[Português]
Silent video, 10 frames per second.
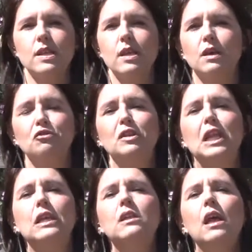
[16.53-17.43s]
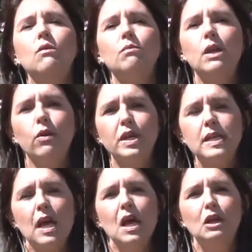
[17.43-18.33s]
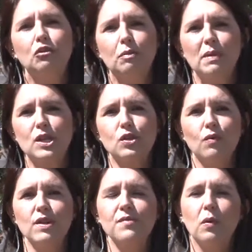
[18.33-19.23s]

Cerca de 31 milhões de pessoas